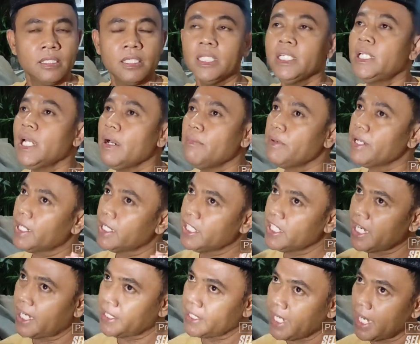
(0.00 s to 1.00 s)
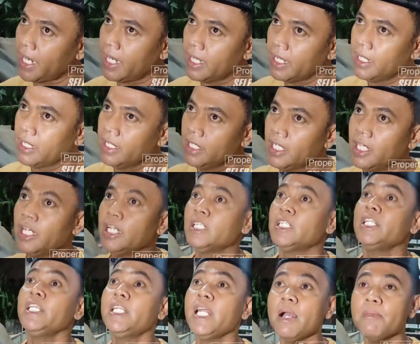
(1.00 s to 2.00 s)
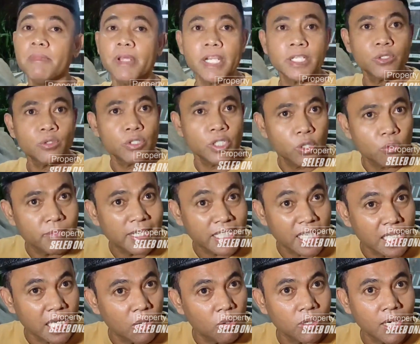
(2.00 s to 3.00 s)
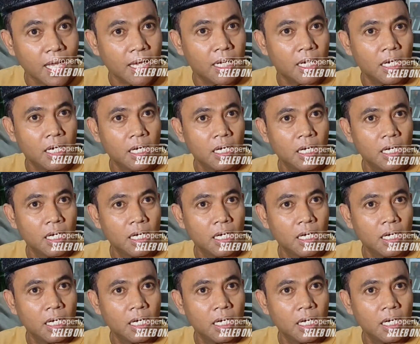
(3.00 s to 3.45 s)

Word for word: Tidak menganiaya. Tidak merecoki rumah tangga orang.